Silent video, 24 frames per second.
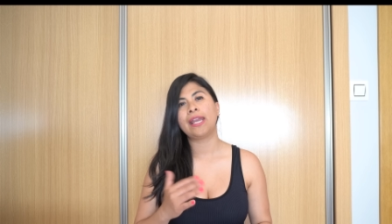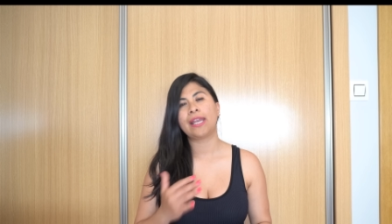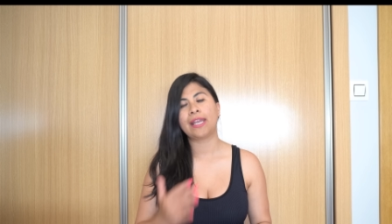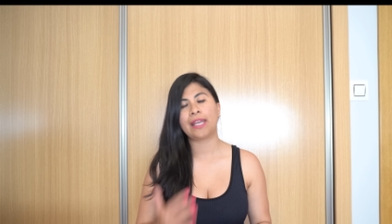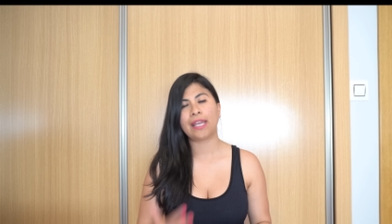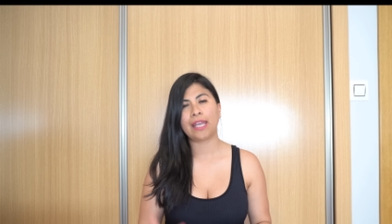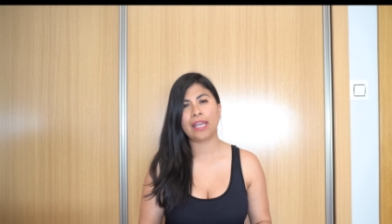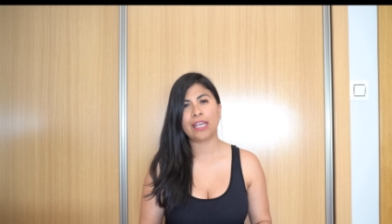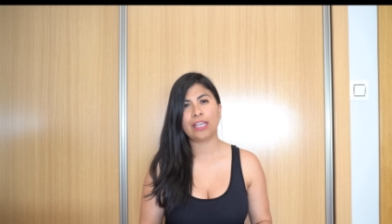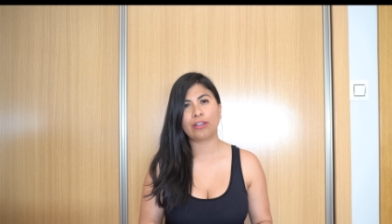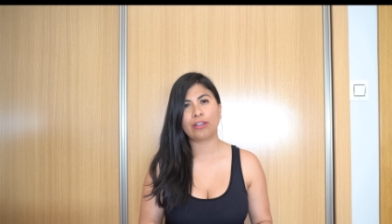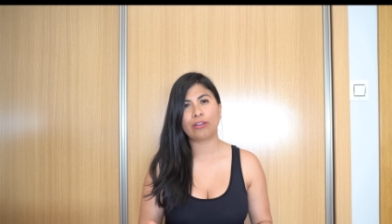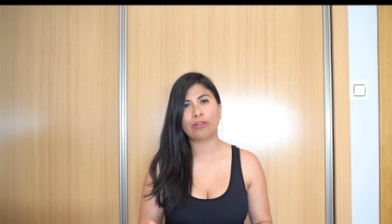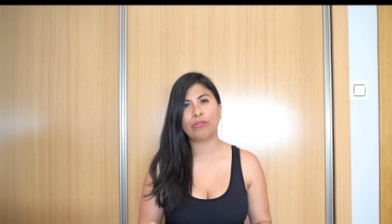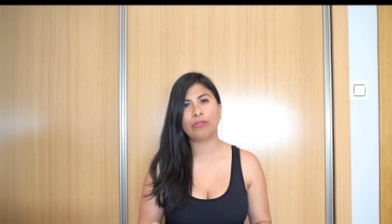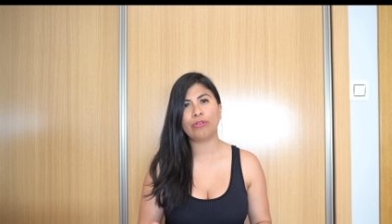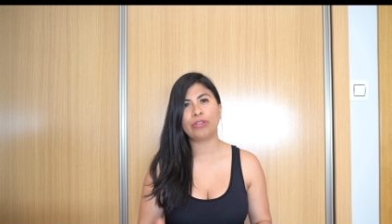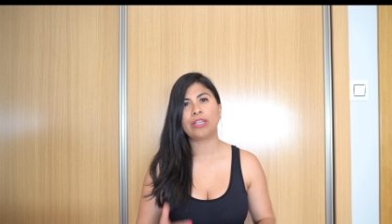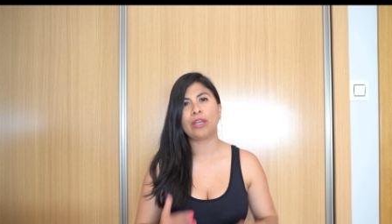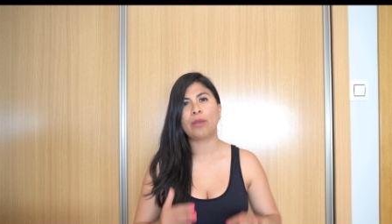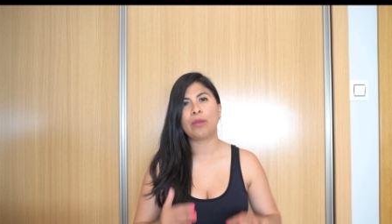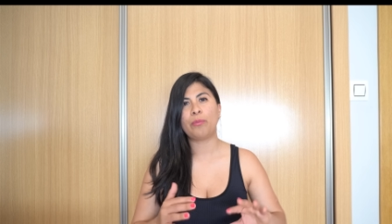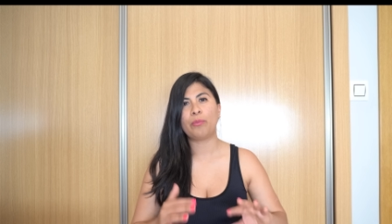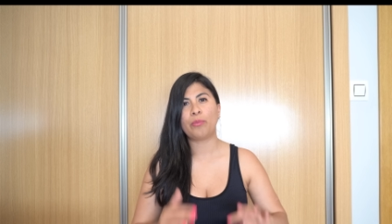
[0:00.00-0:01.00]
que
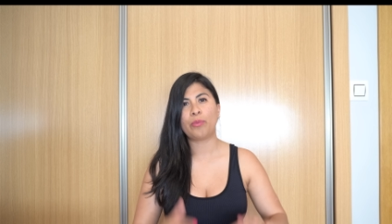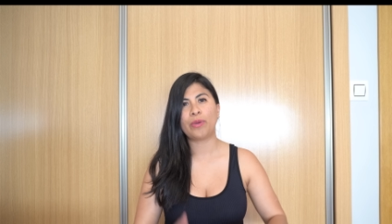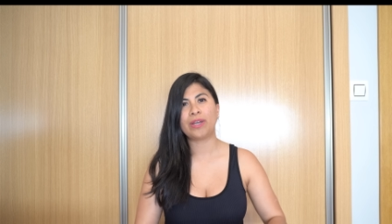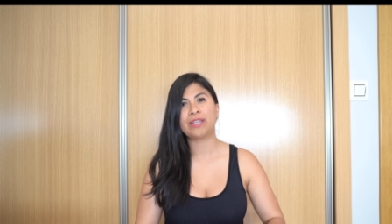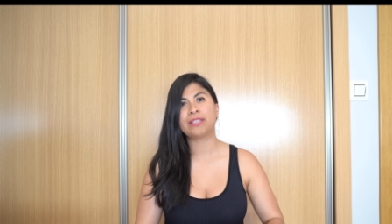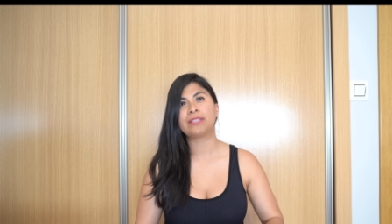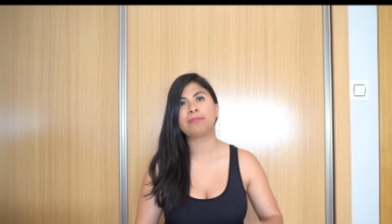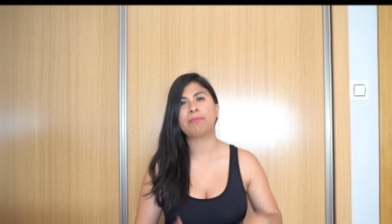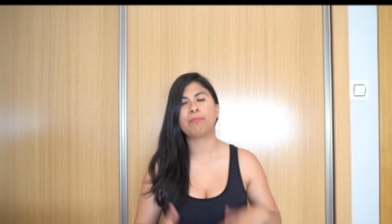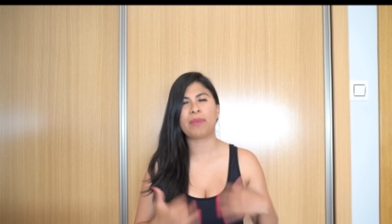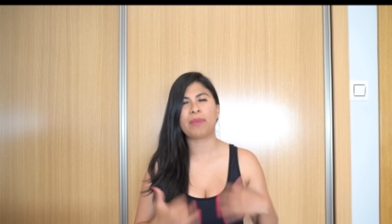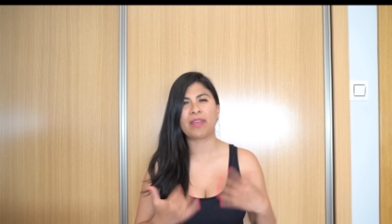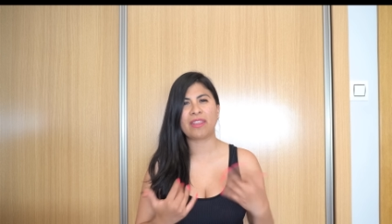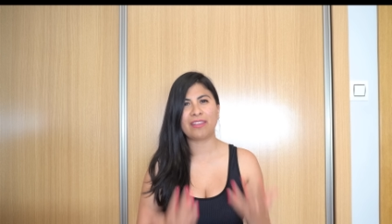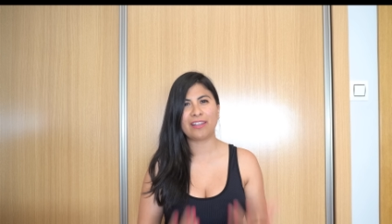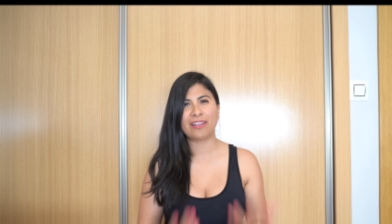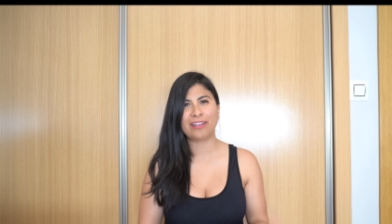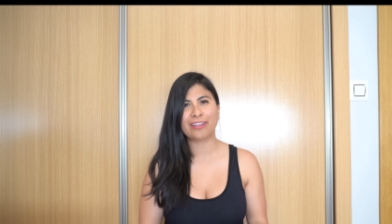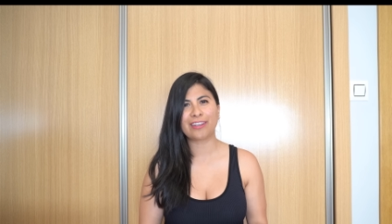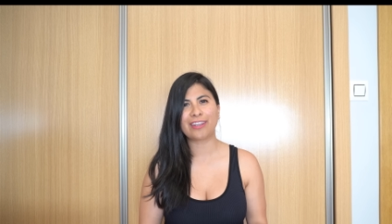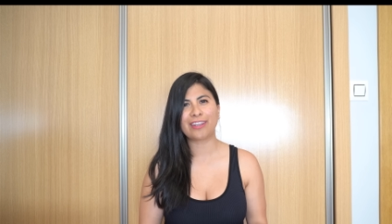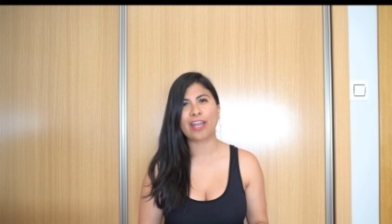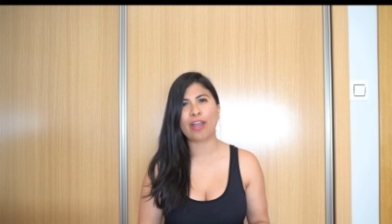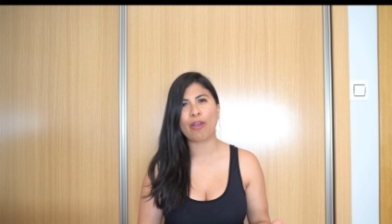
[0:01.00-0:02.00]
incluye pues
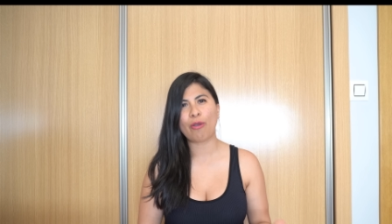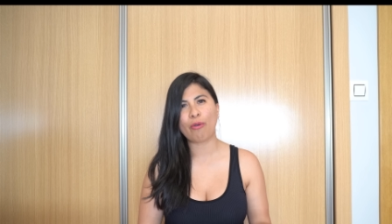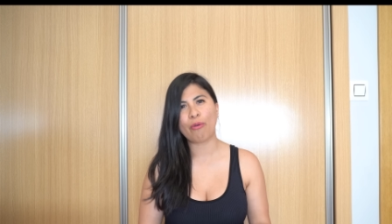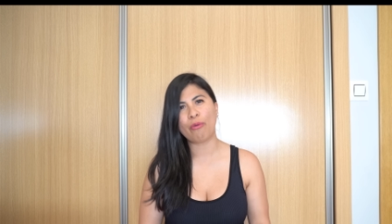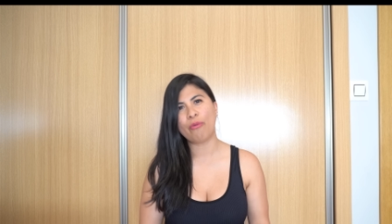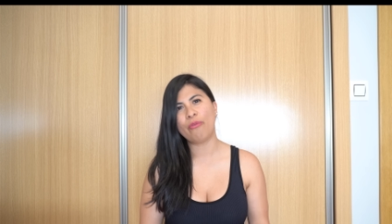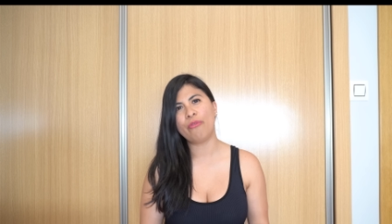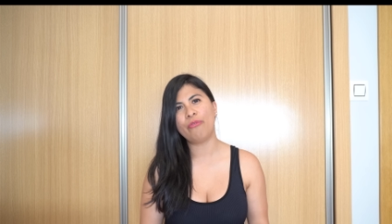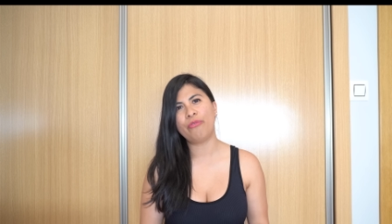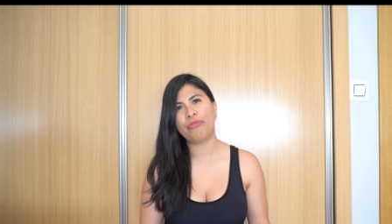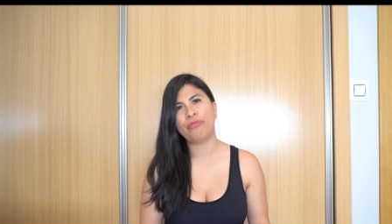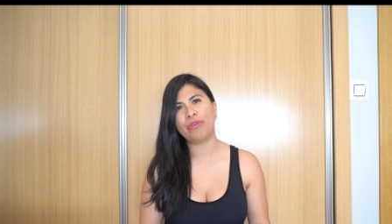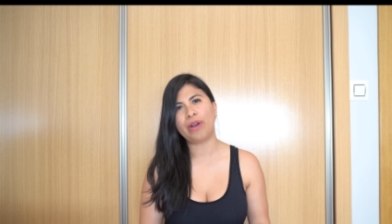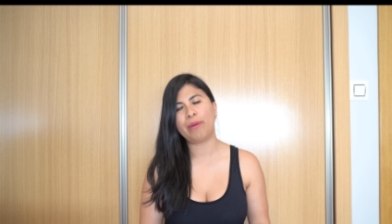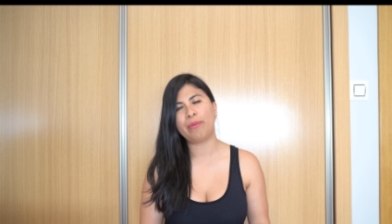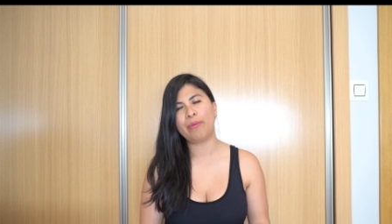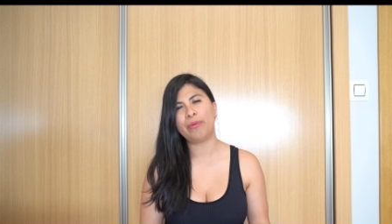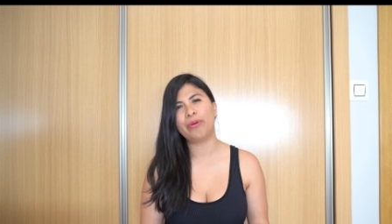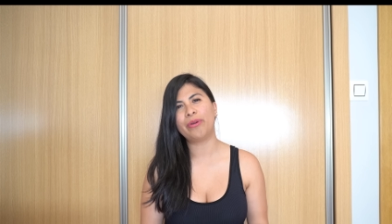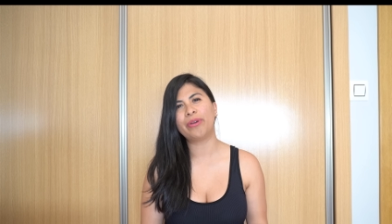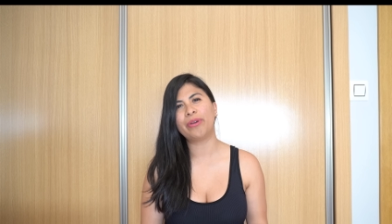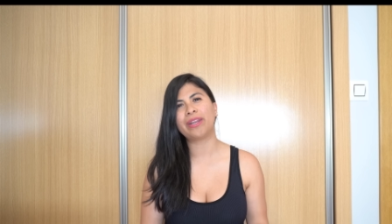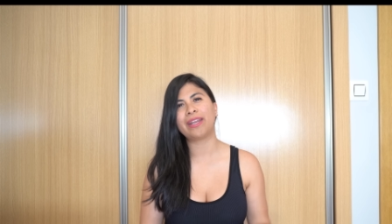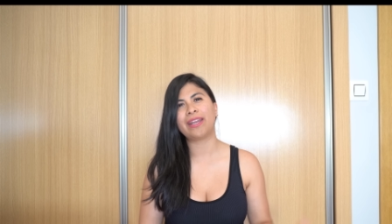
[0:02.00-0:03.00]
pedirte un
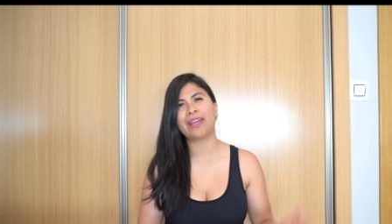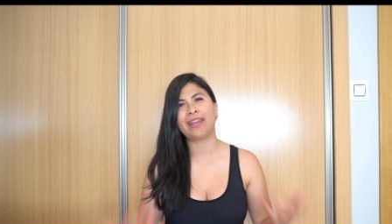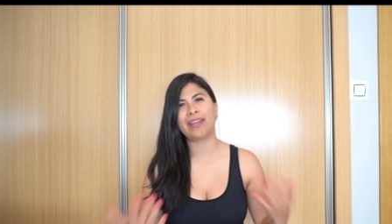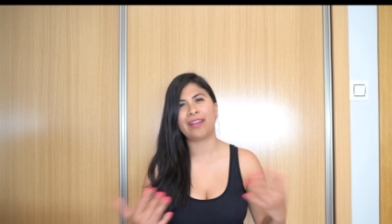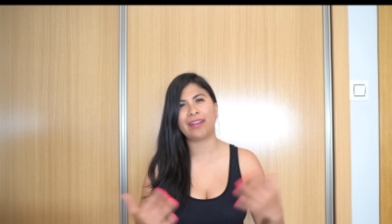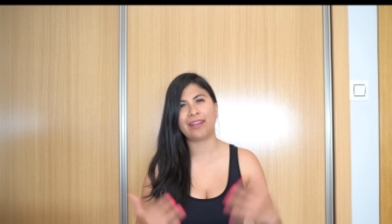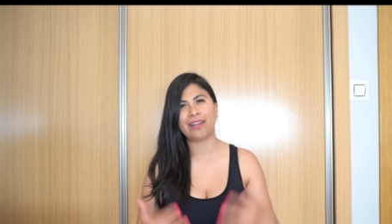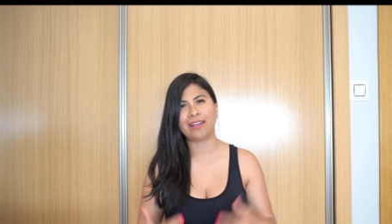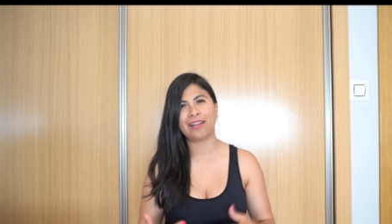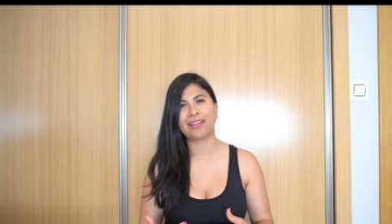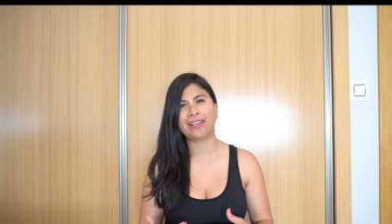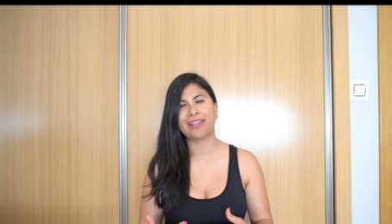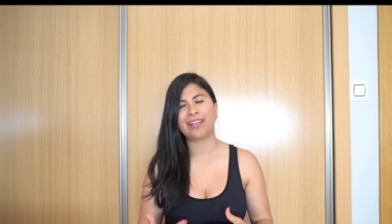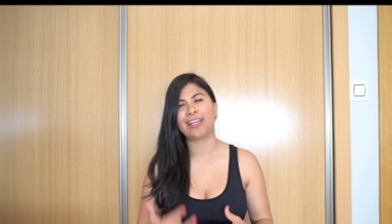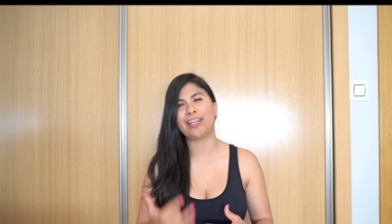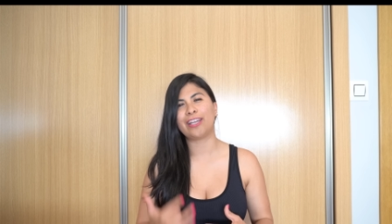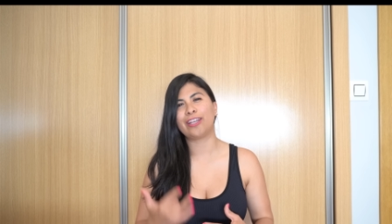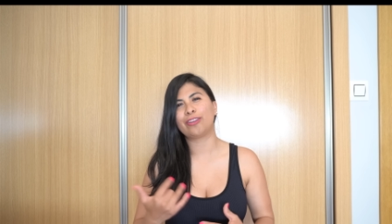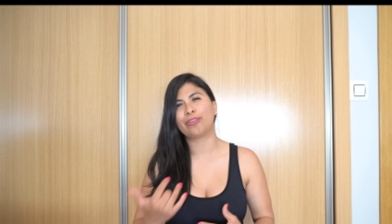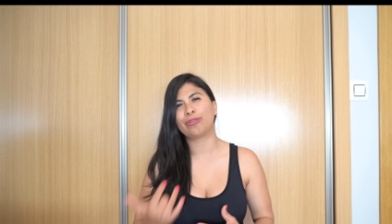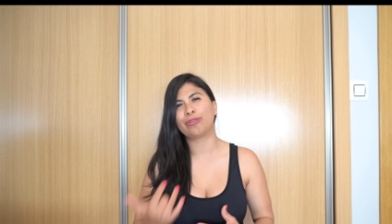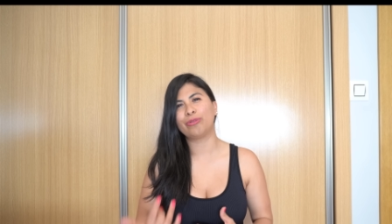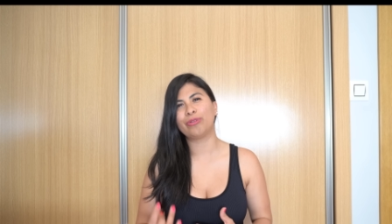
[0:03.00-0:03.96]
favor en el que